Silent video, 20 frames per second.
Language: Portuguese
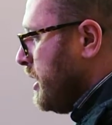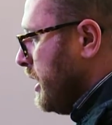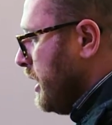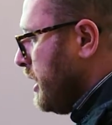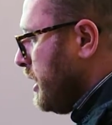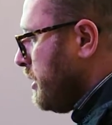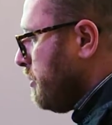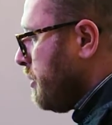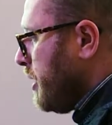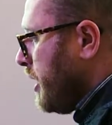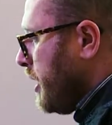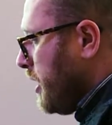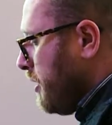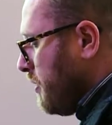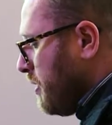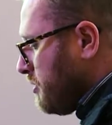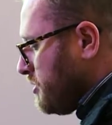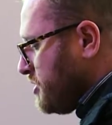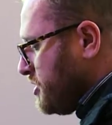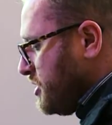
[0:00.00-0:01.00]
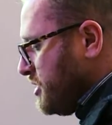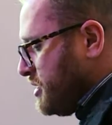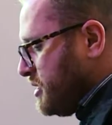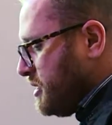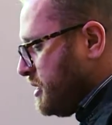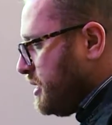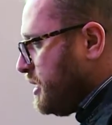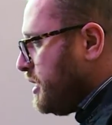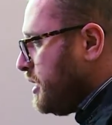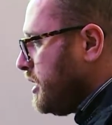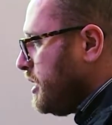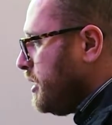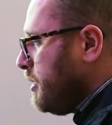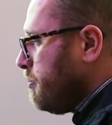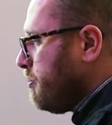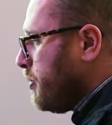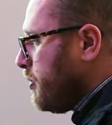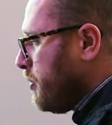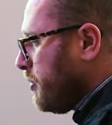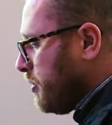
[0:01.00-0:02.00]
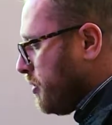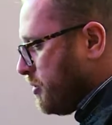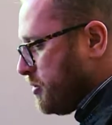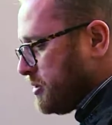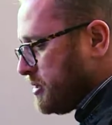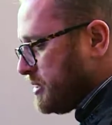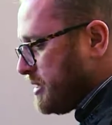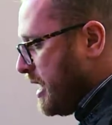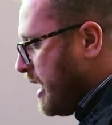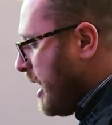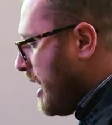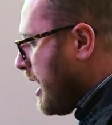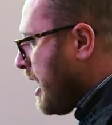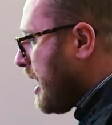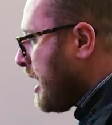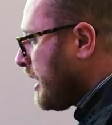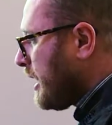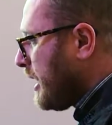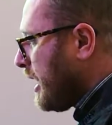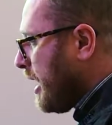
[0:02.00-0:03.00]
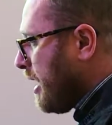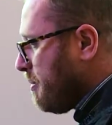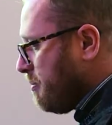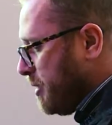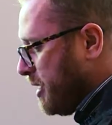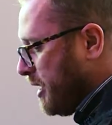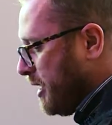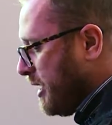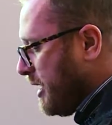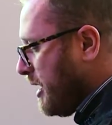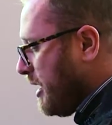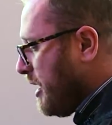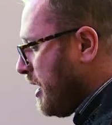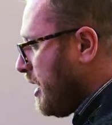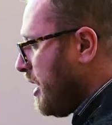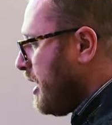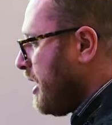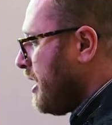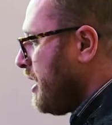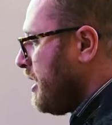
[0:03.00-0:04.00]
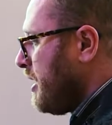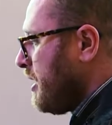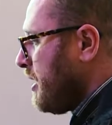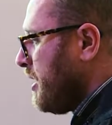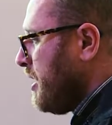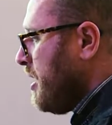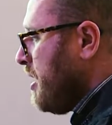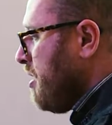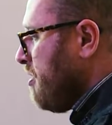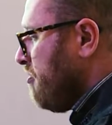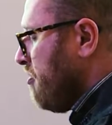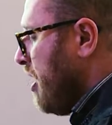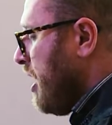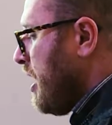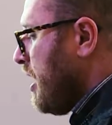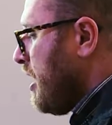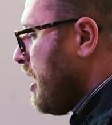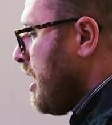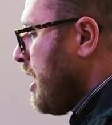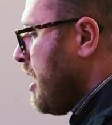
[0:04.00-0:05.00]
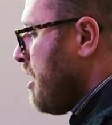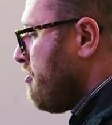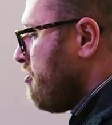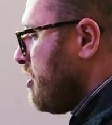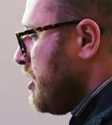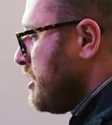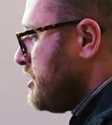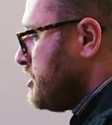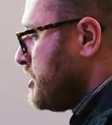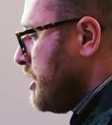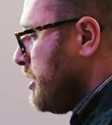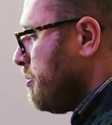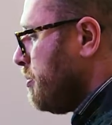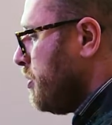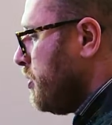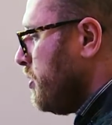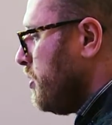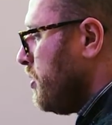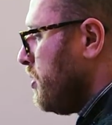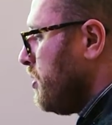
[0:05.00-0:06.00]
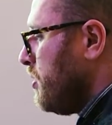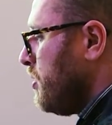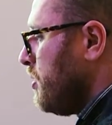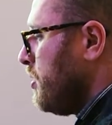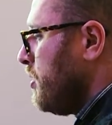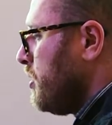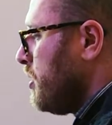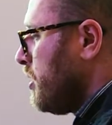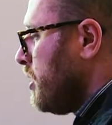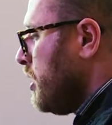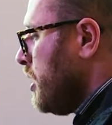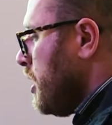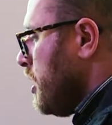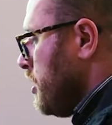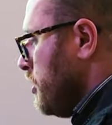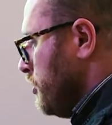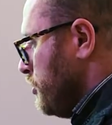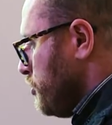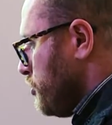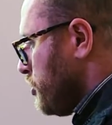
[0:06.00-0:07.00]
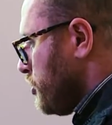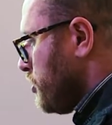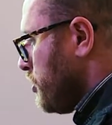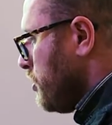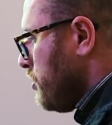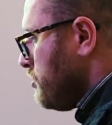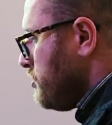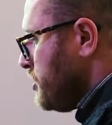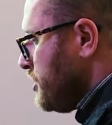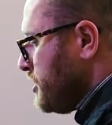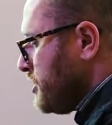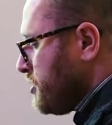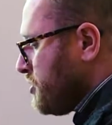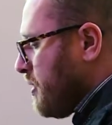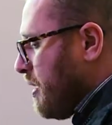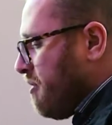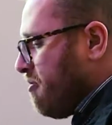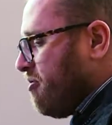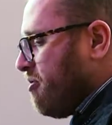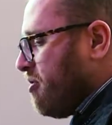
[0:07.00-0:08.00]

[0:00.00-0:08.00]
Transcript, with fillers: em meio aos discípulos a caminhar. Falava de amor e o som de sua